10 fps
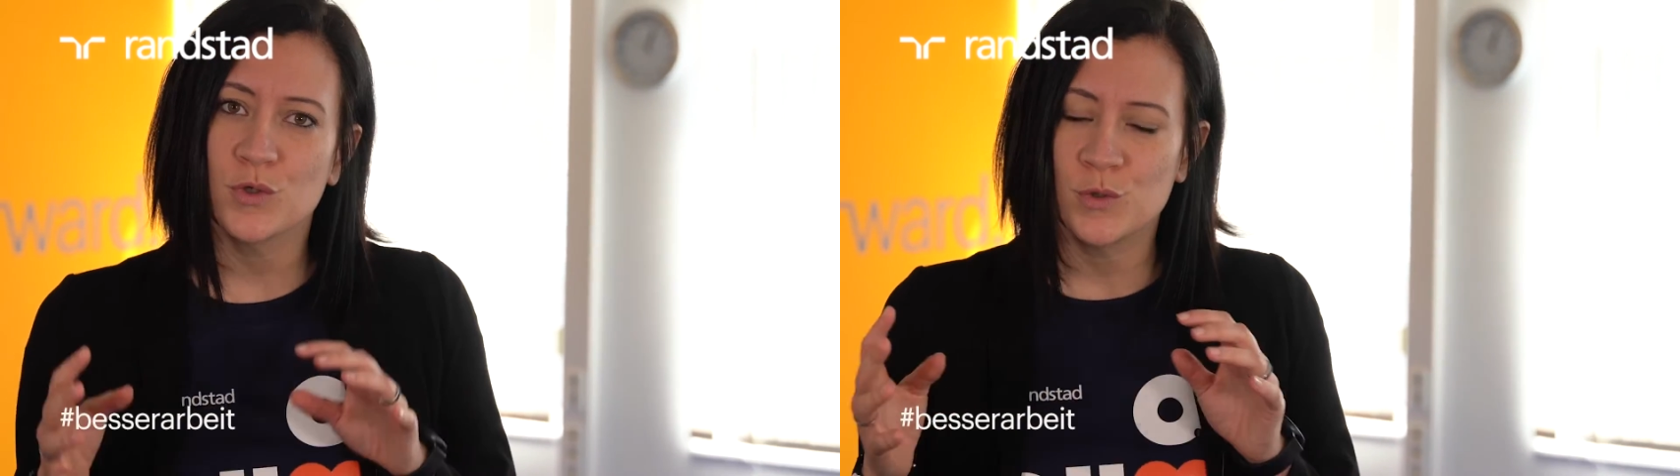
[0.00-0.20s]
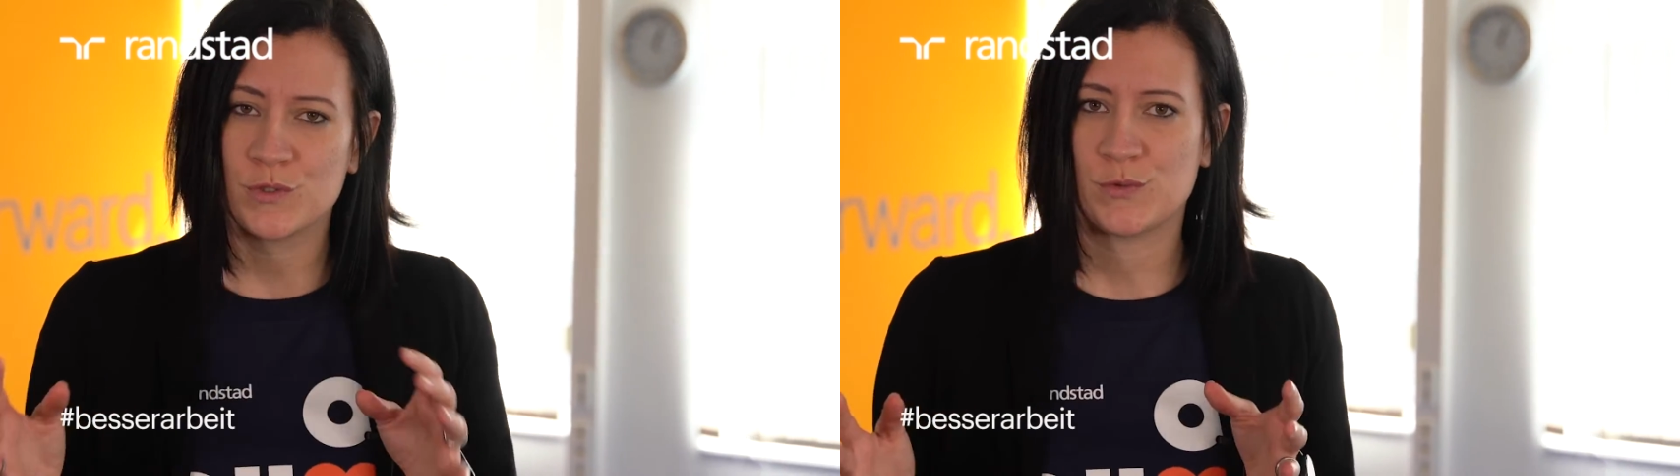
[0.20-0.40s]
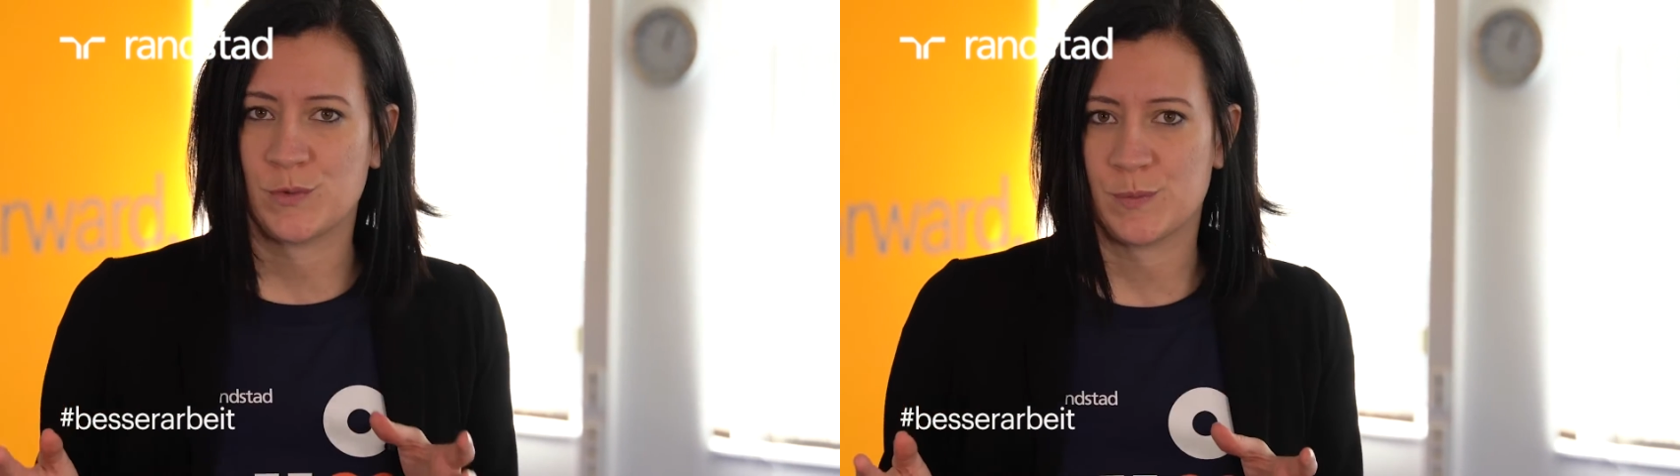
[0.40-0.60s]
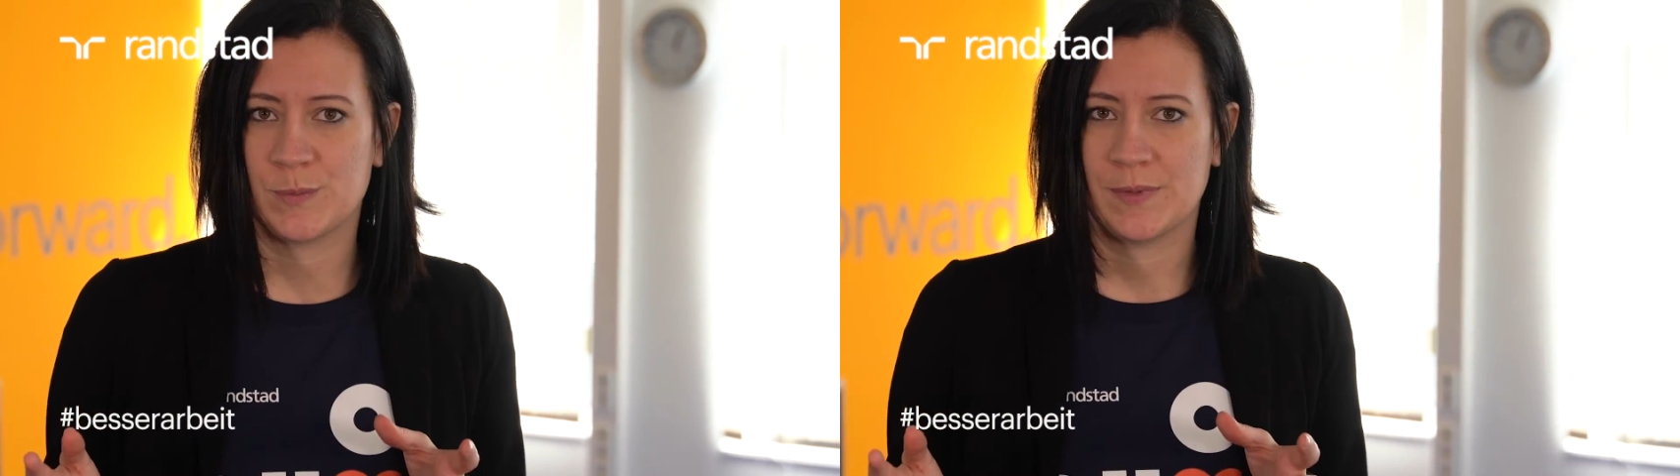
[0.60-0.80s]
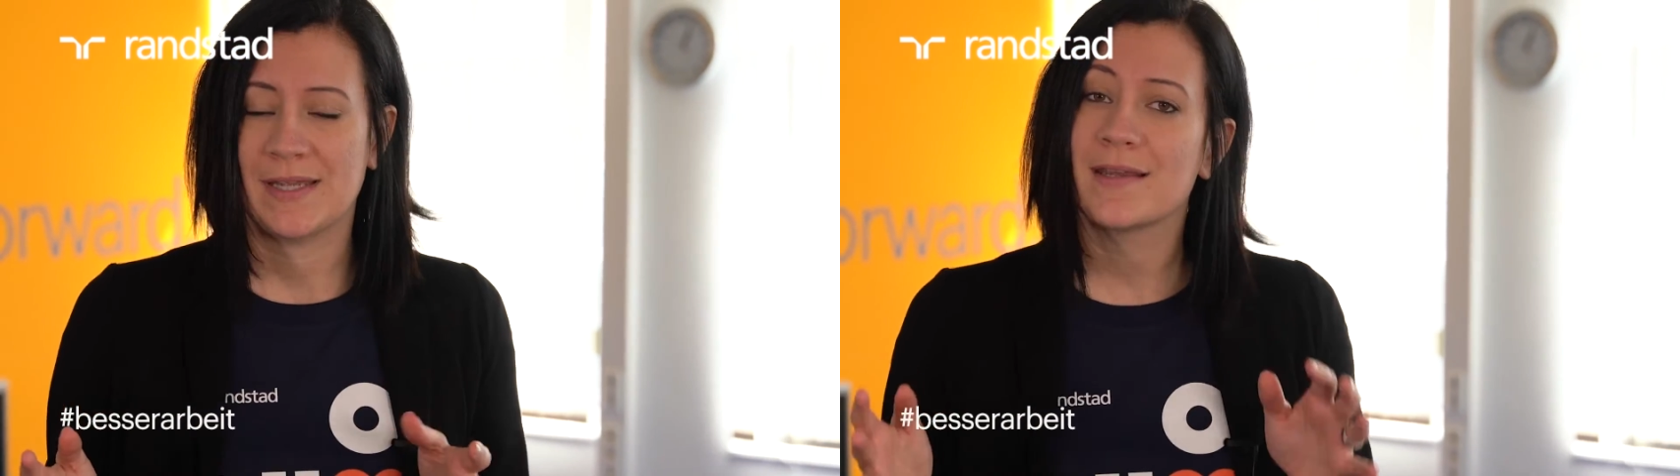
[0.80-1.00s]
Kurzum,
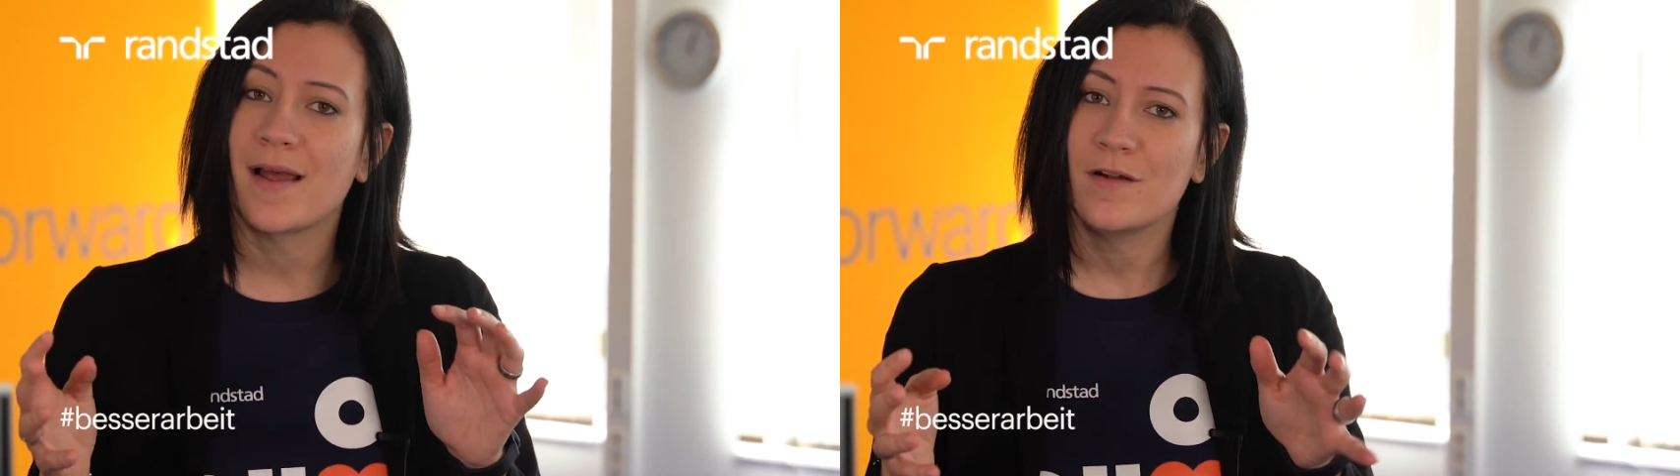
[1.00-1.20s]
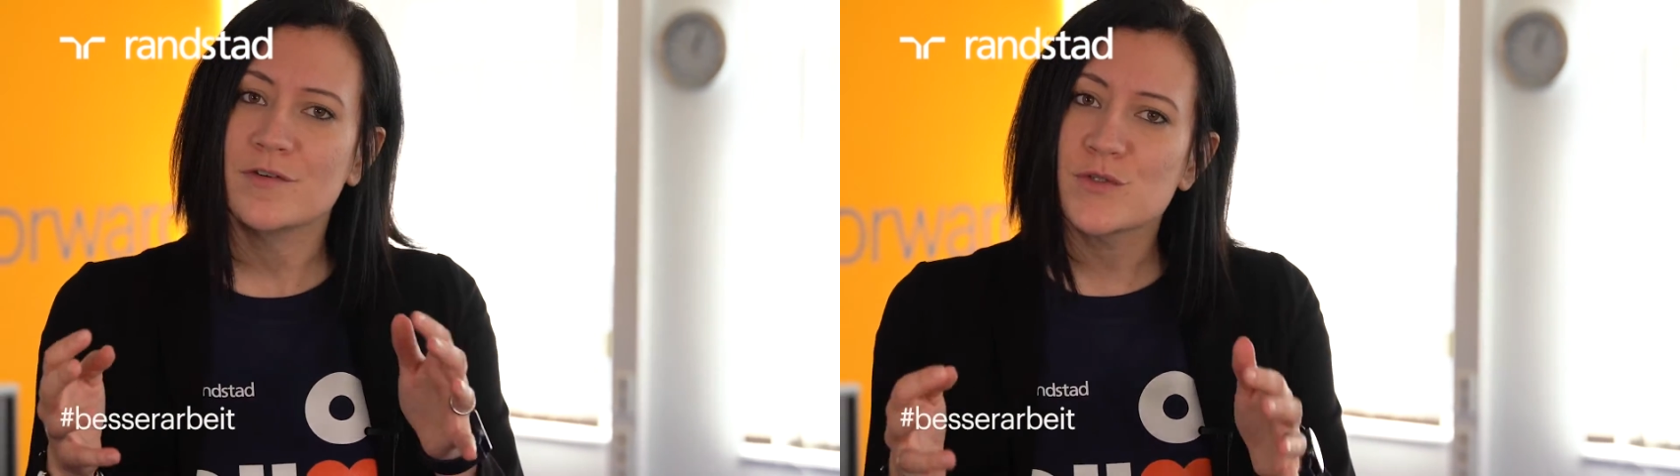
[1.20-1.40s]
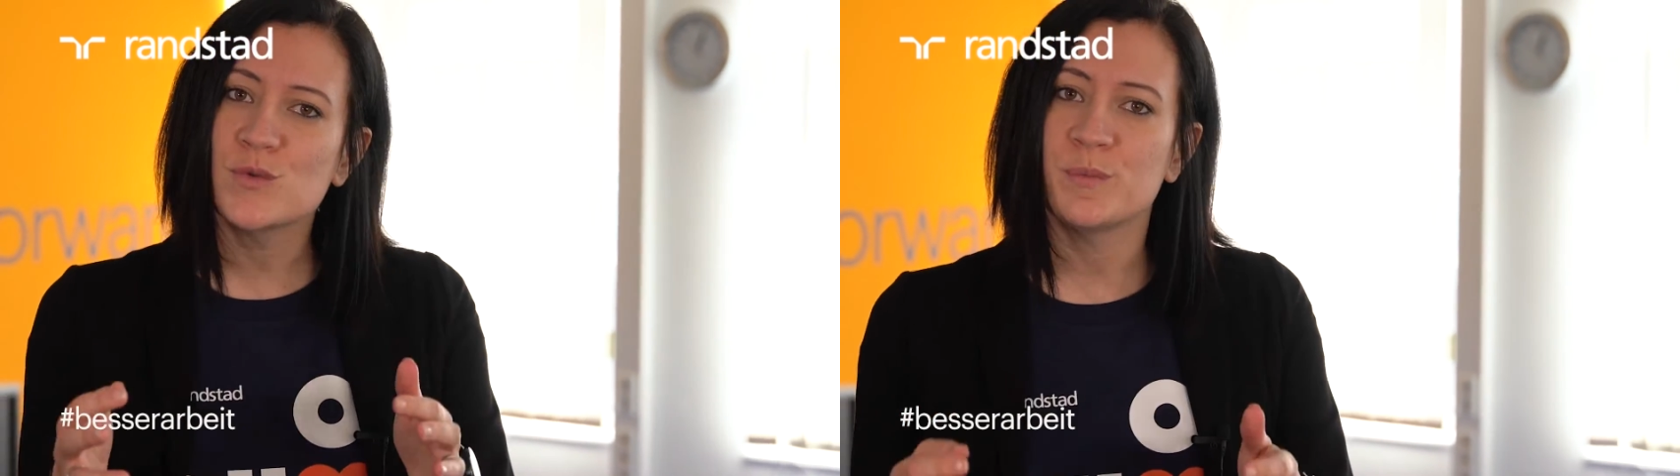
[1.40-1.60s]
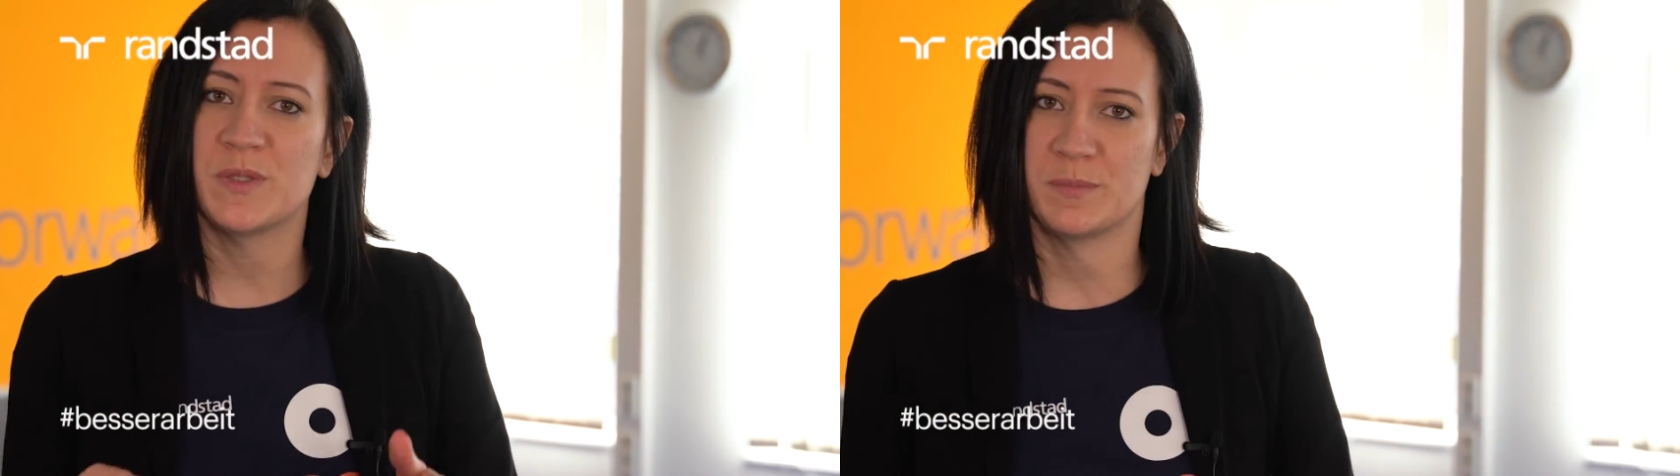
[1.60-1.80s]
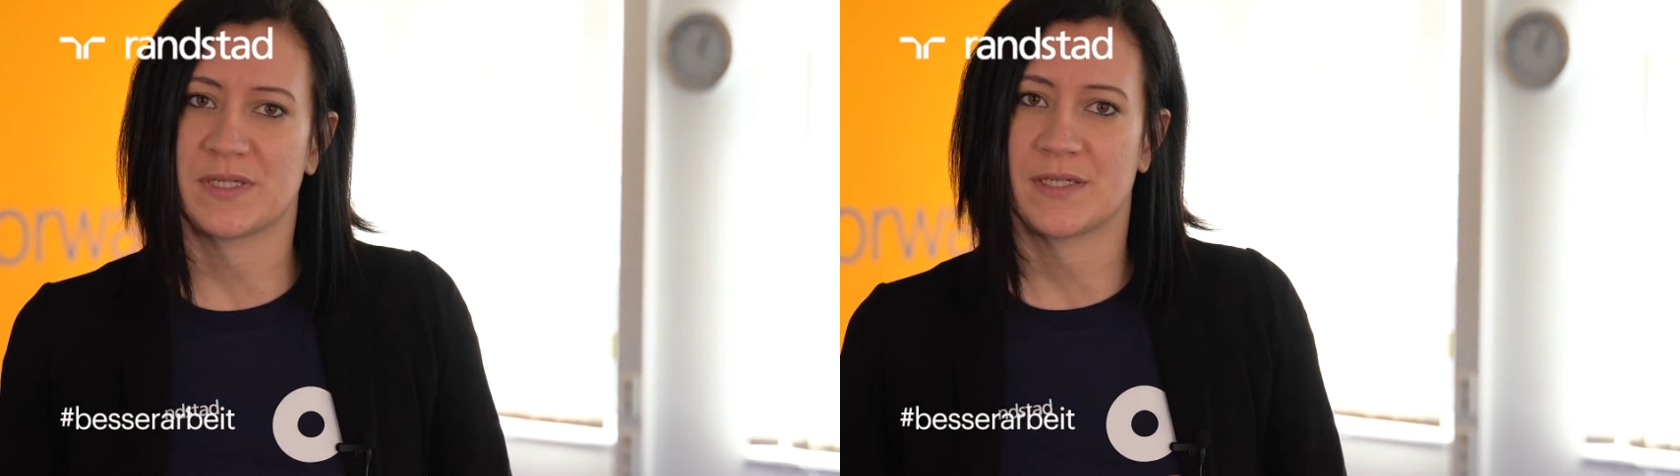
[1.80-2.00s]
egal was du
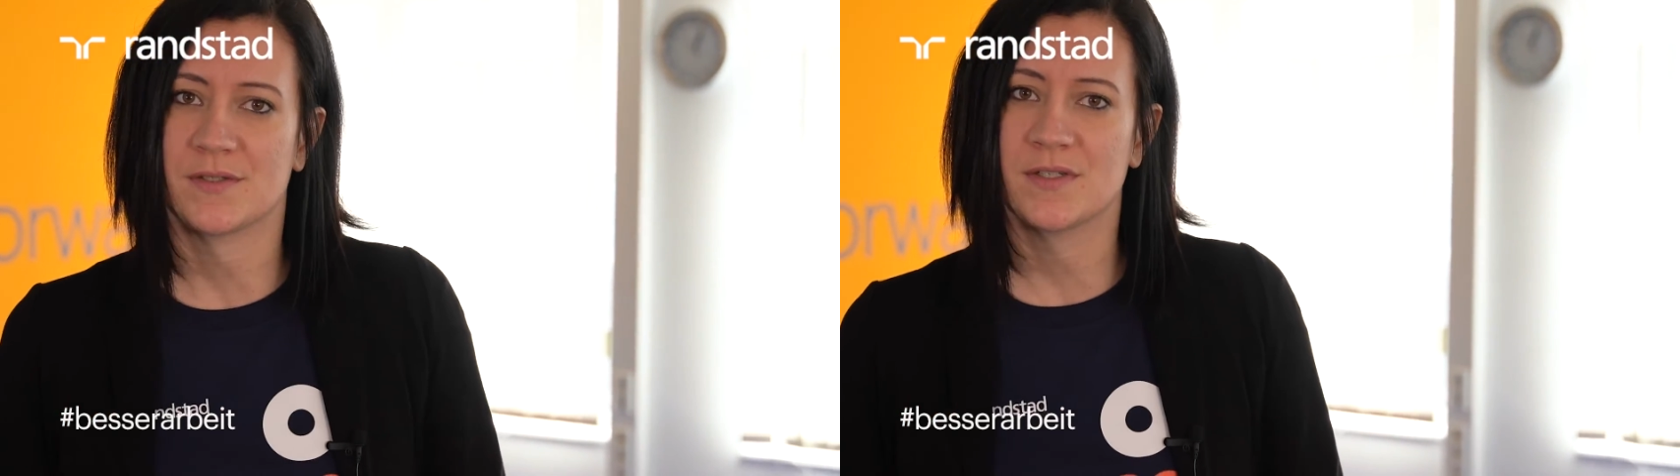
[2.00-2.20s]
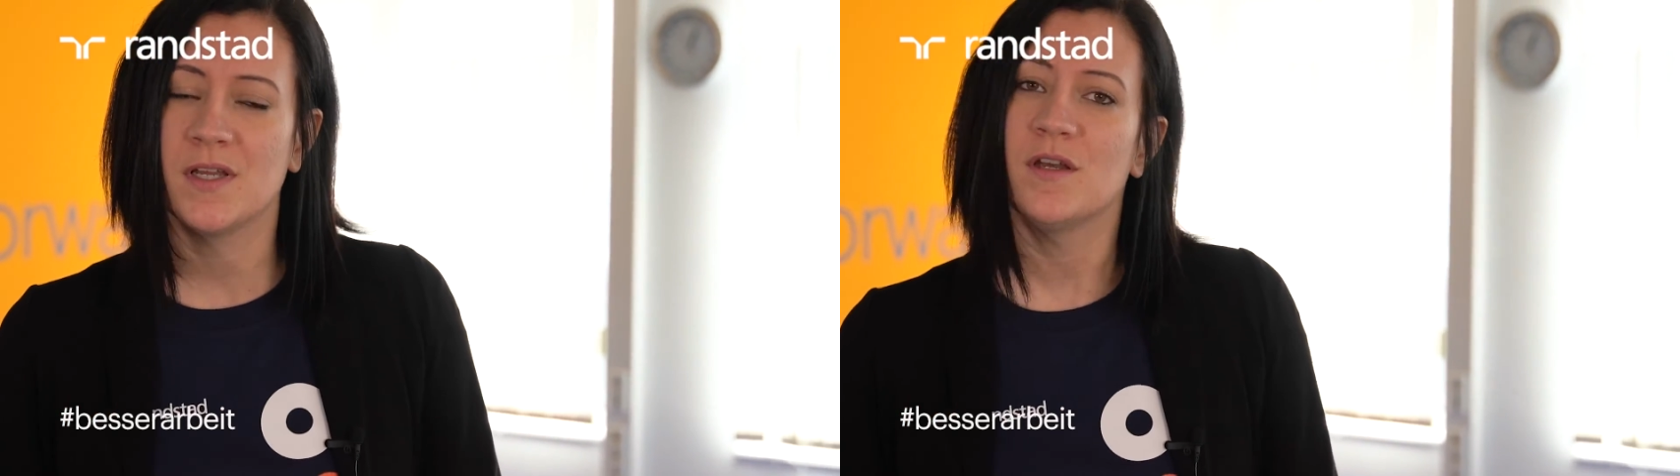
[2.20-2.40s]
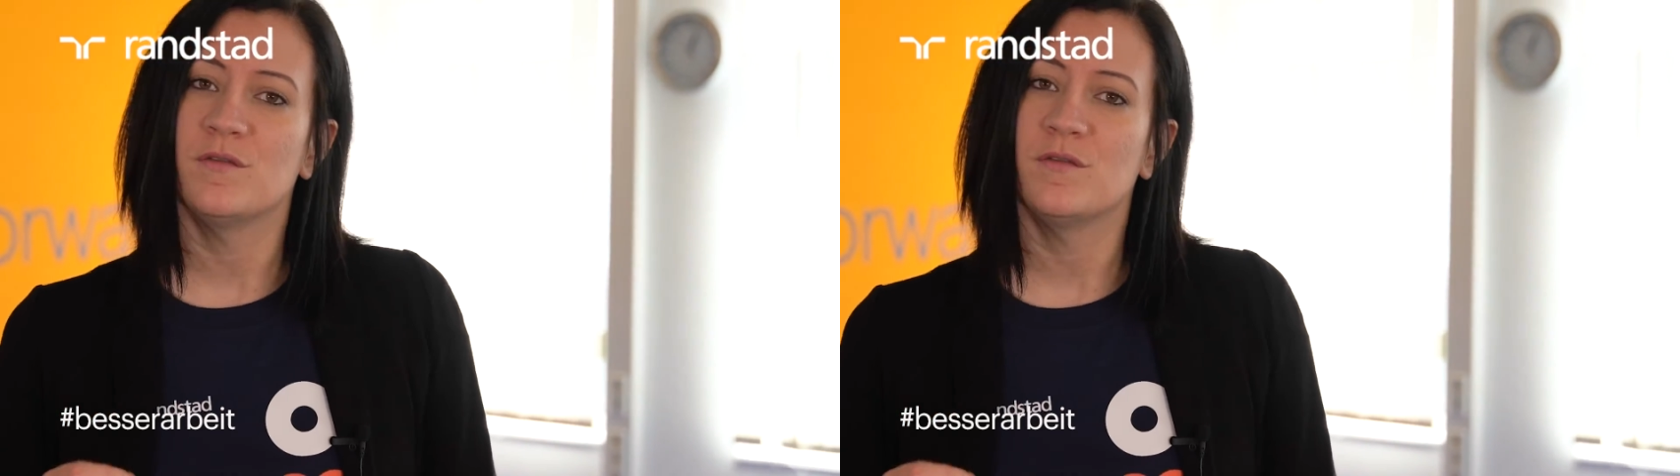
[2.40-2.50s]
mitbringst,